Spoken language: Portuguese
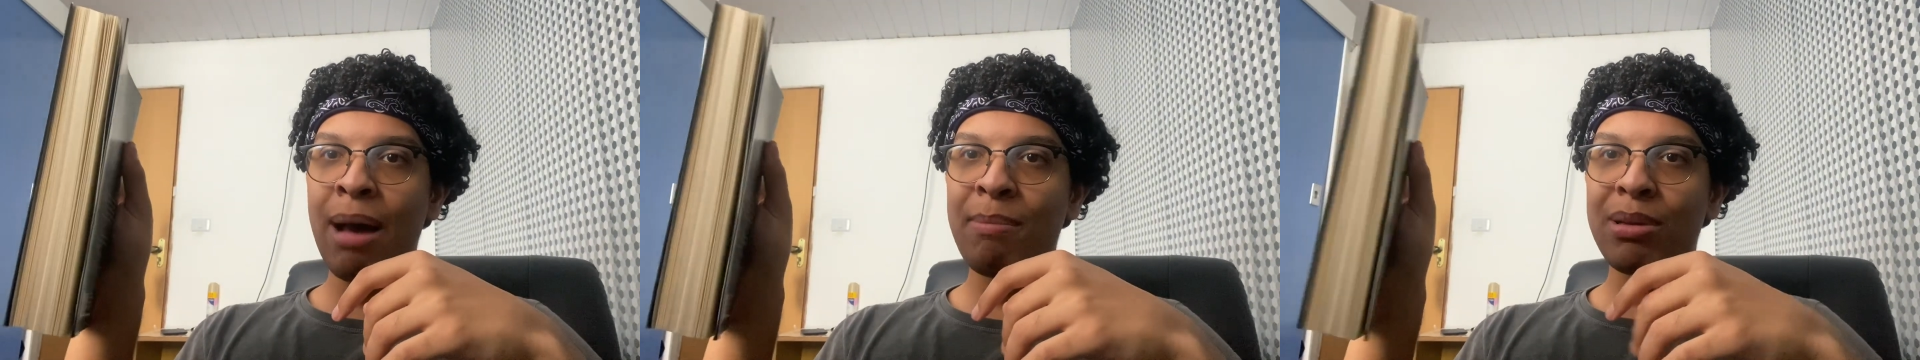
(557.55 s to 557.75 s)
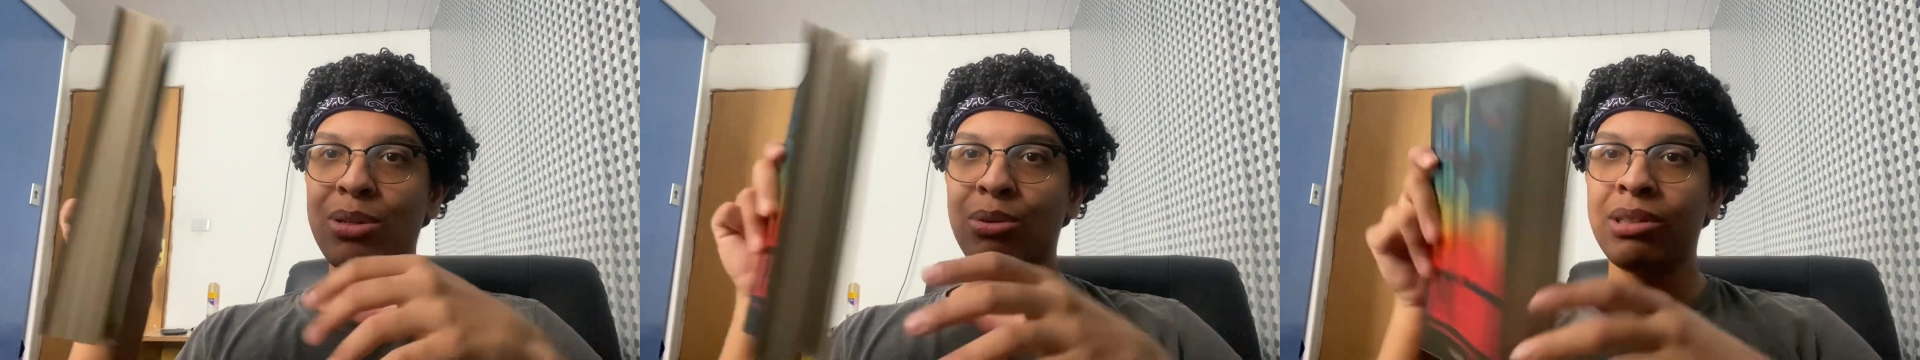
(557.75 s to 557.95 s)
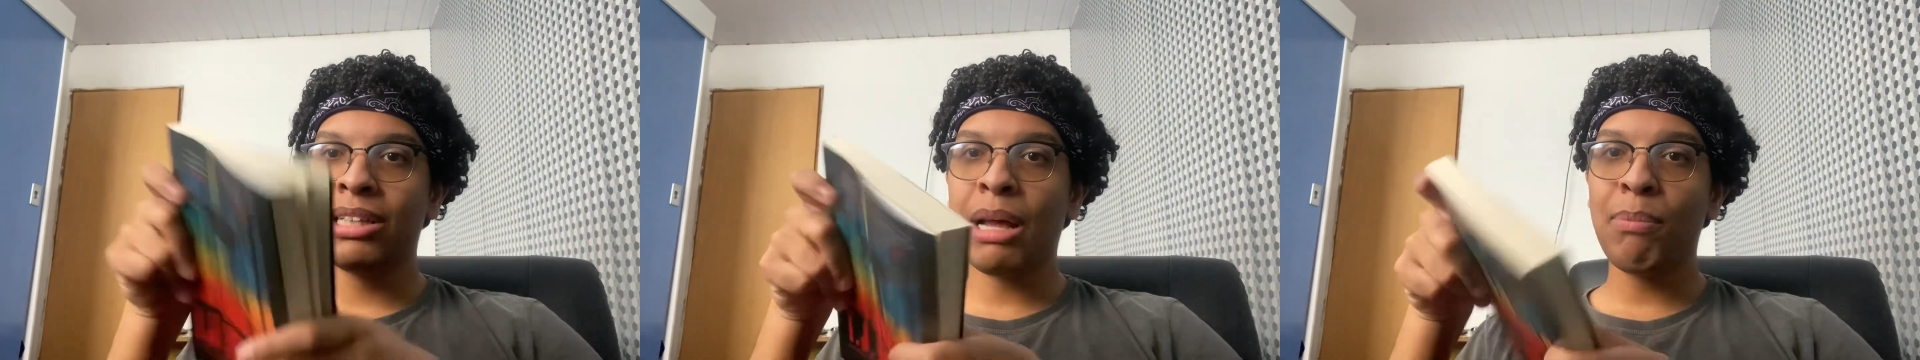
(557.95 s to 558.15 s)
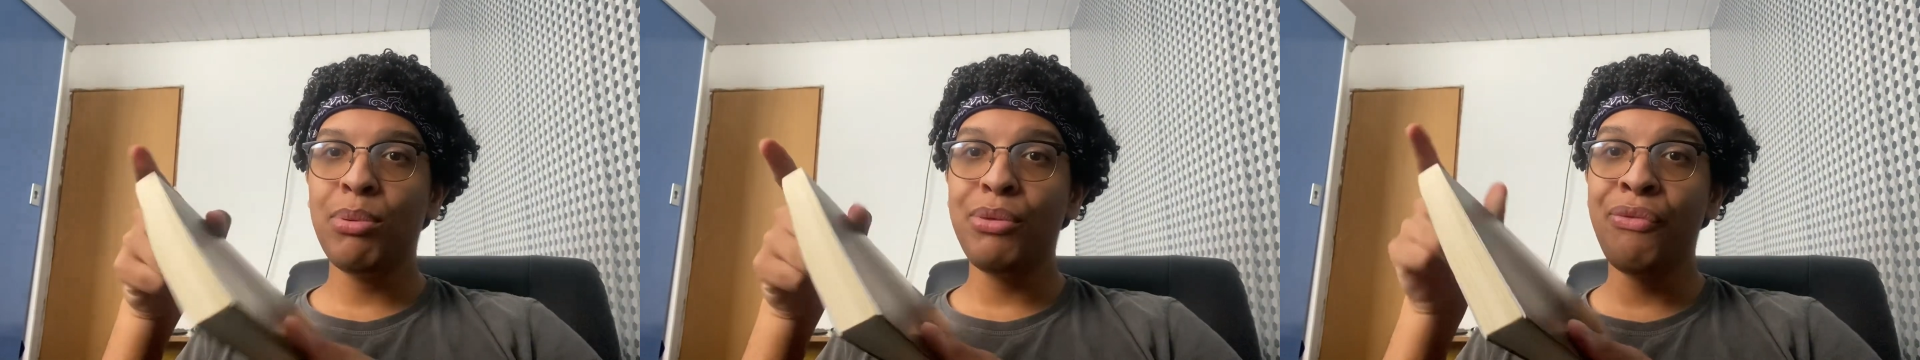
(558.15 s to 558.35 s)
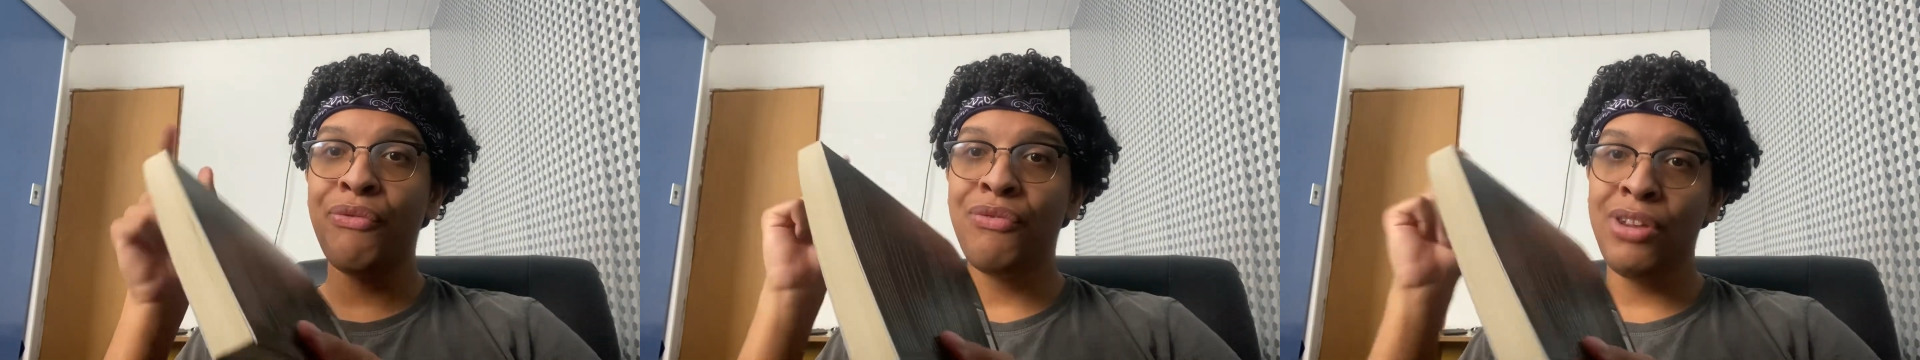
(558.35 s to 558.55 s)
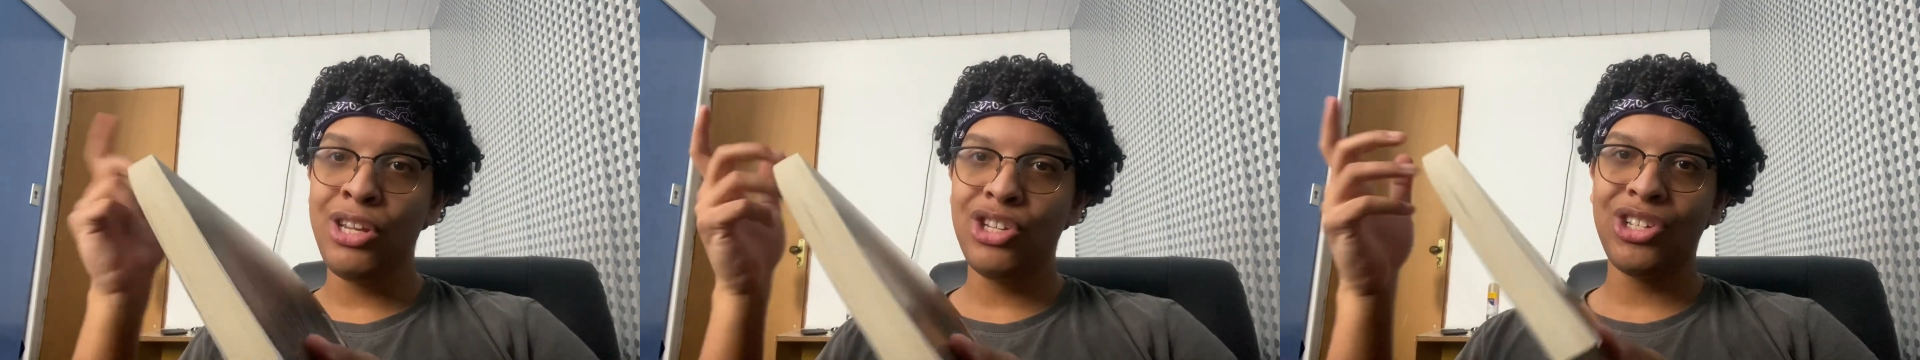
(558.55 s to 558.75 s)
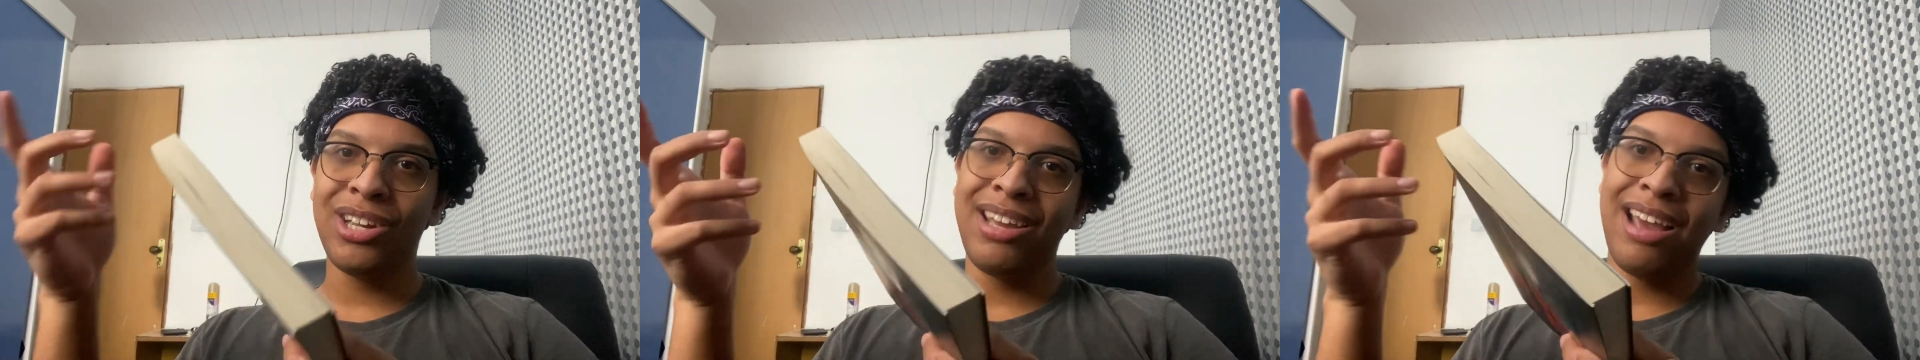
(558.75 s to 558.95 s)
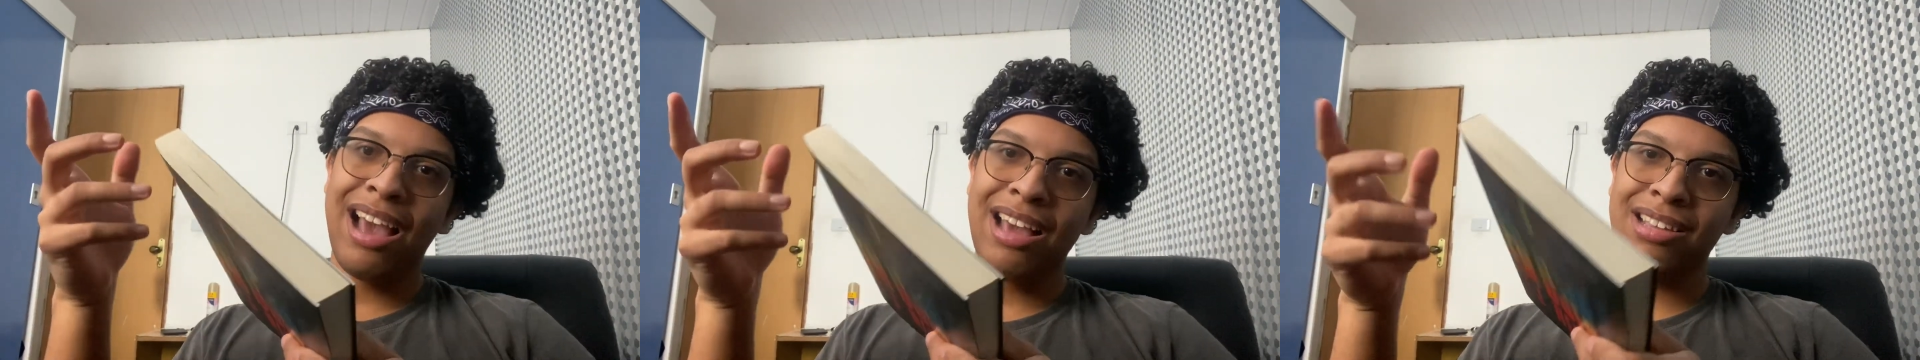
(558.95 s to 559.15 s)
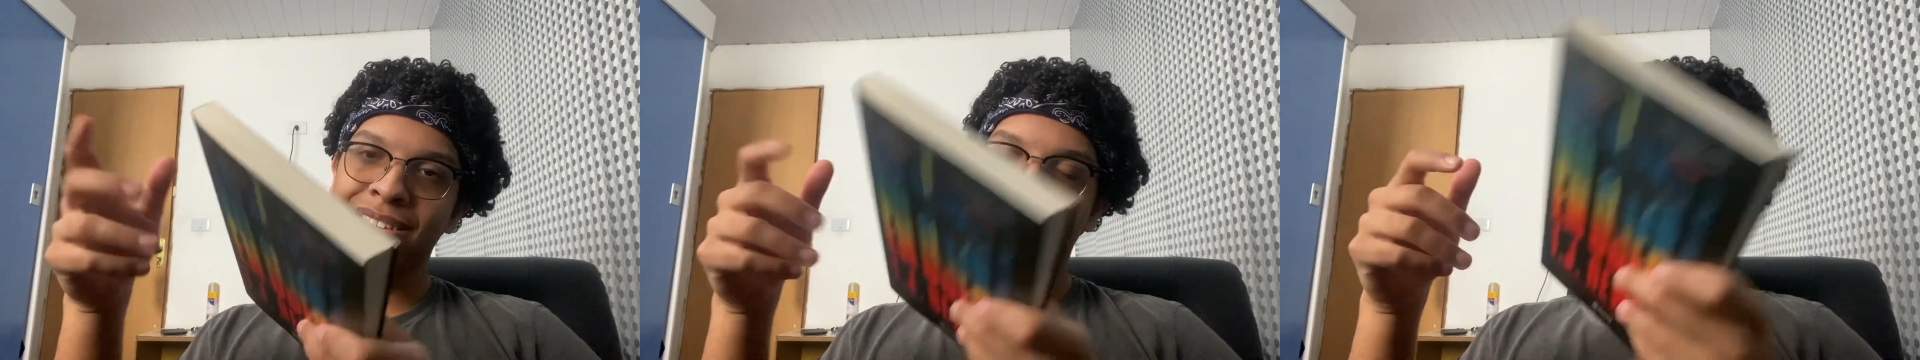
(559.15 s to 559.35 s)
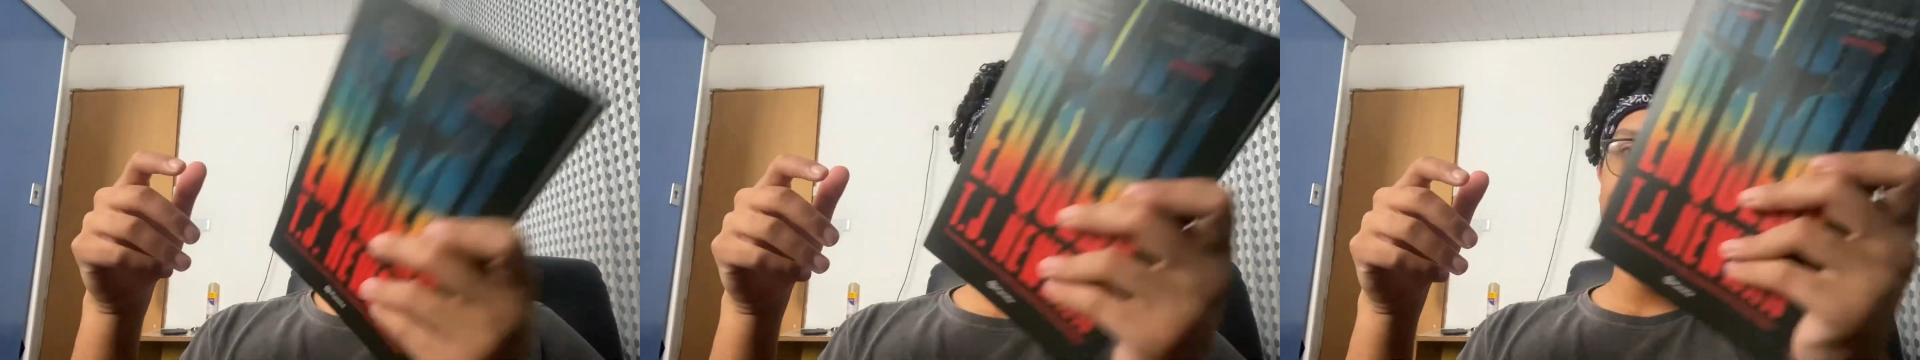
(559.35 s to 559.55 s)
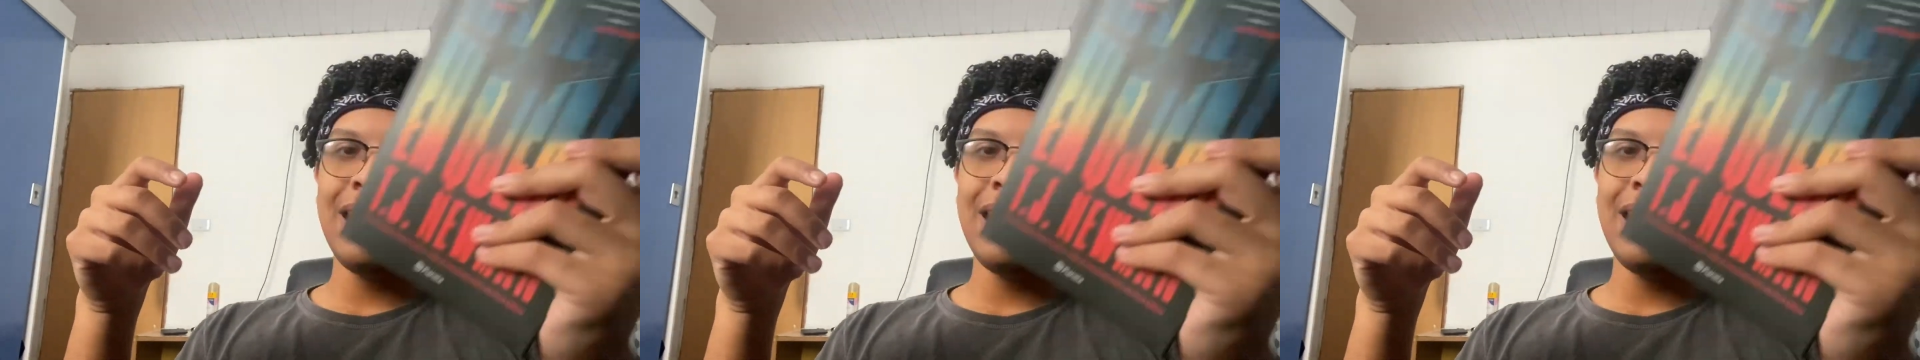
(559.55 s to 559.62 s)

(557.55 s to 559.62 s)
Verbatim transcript: Amazon tá por 20 reais.